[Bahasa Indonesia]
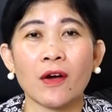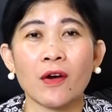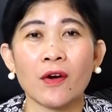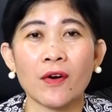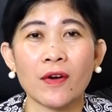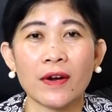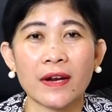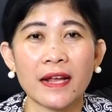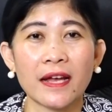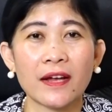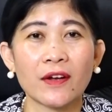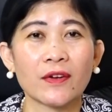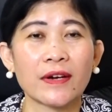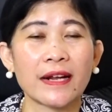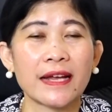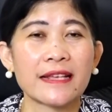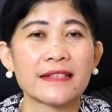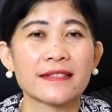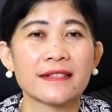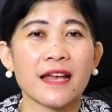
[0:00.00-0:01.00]

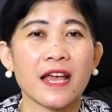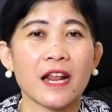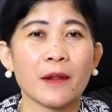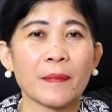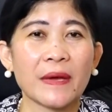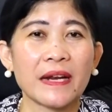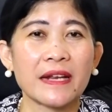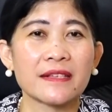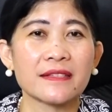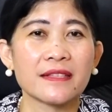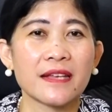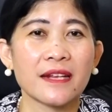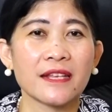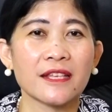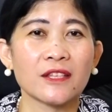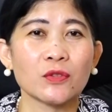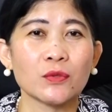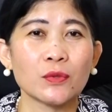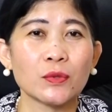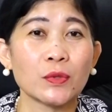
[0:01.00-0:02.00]
orang-orang Israel pada saat
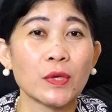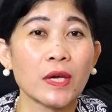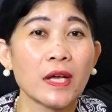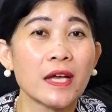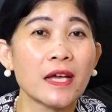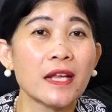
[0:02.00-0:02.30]
itu